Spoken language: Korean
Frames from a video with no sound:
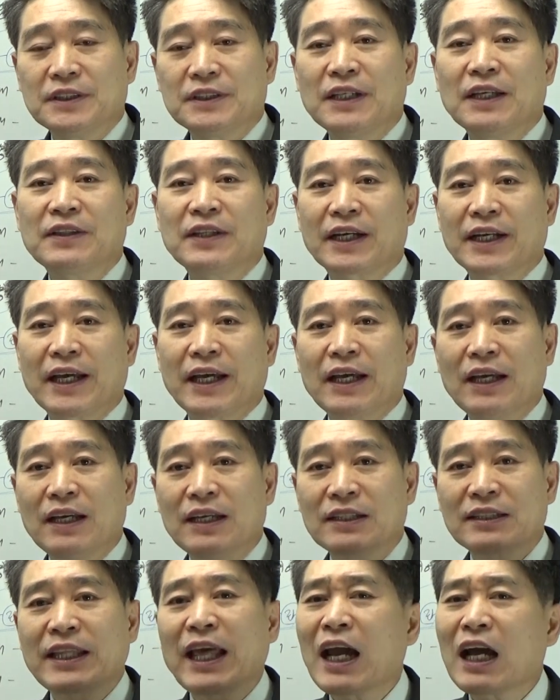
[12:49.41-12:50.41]
옛날에
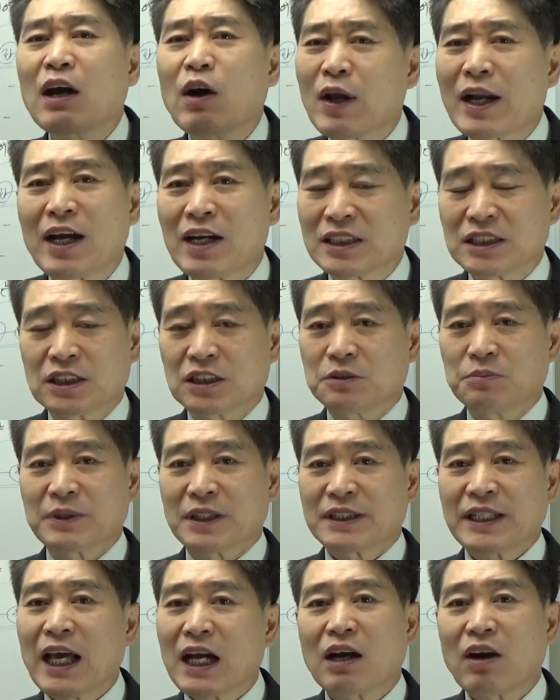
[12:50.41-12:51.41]
태가랑이
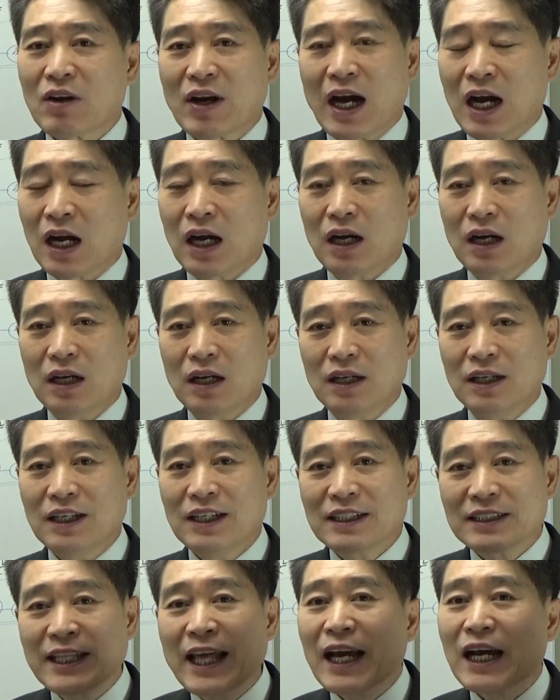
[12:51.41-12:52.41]
있습니다 태가랑
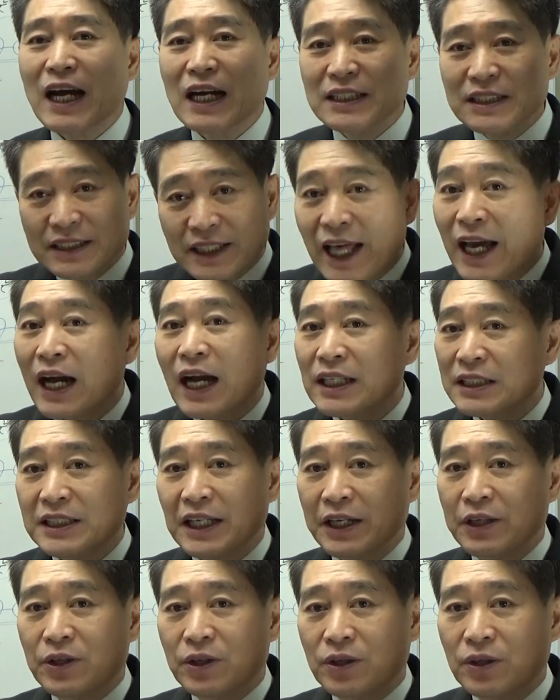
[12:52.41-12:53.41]
태갈이
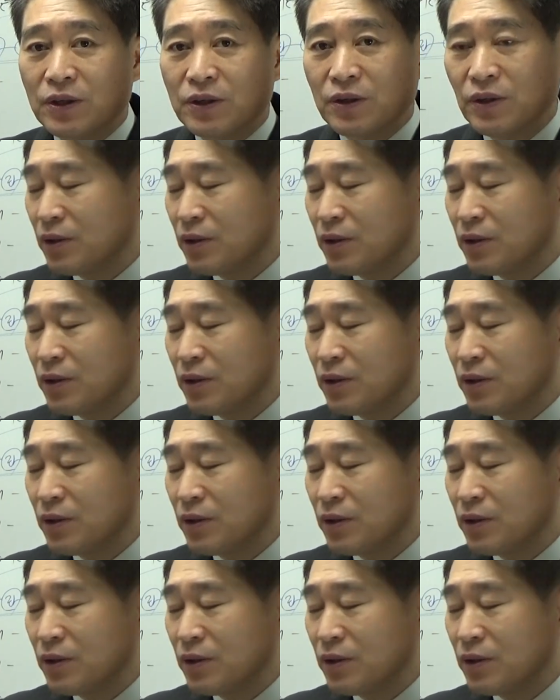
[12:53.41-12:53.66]
대갈이에요